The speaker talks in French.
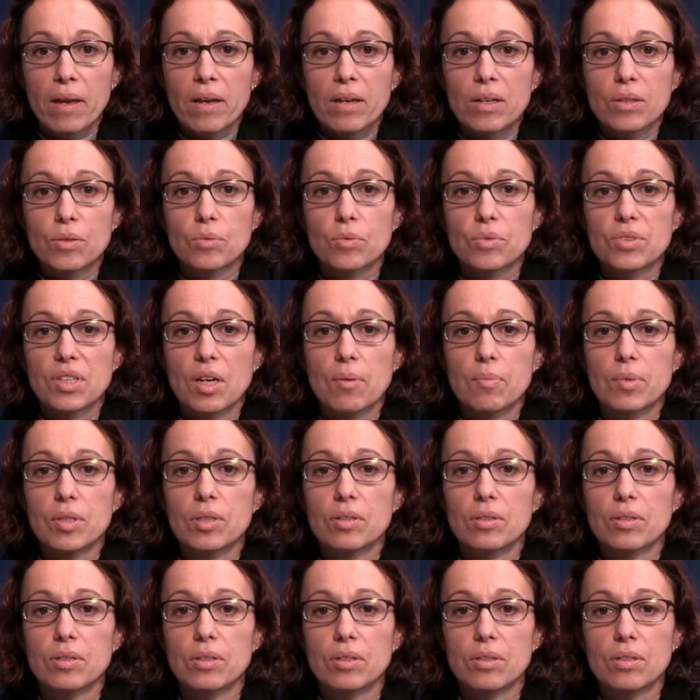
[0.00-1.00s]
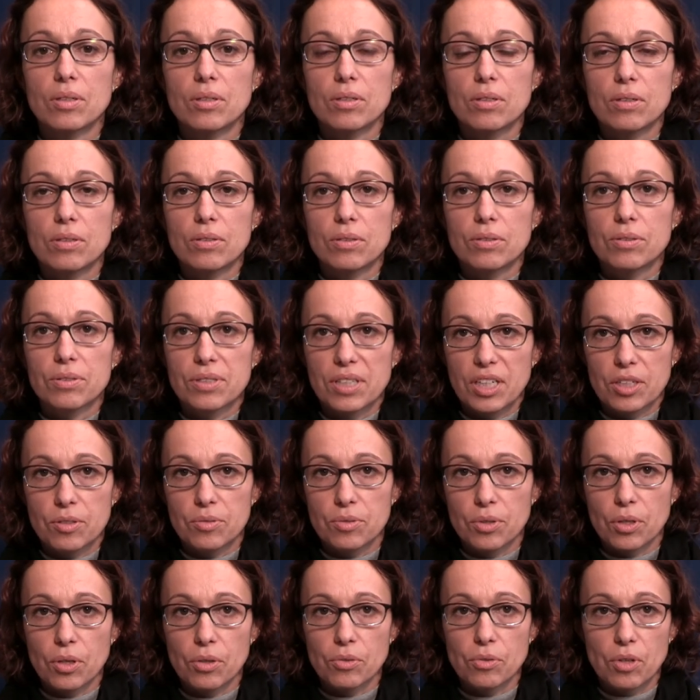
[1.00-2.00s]
notamment le
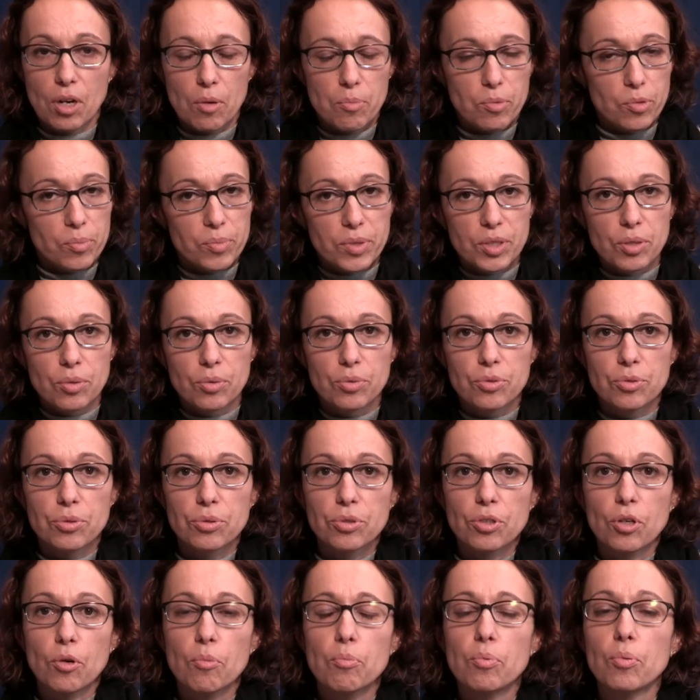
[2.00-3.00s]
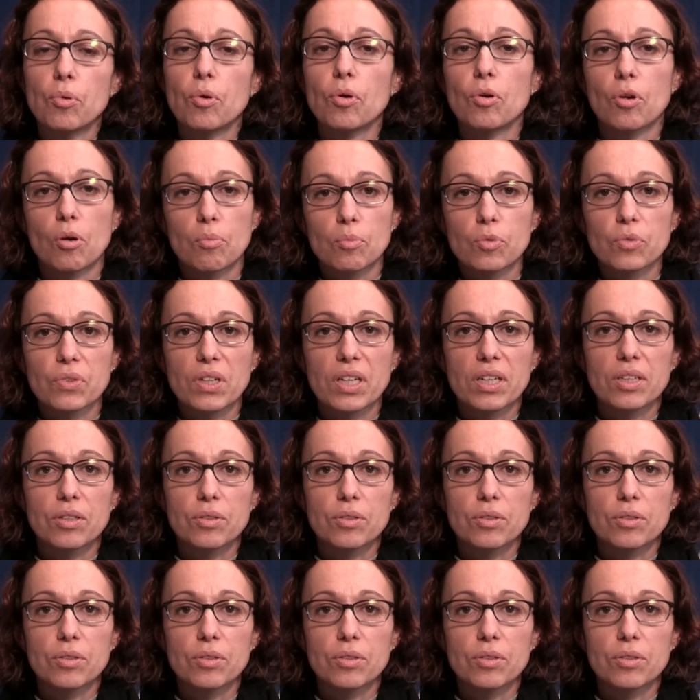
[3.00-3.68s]
secteur de la pomiculture, pour leur montrer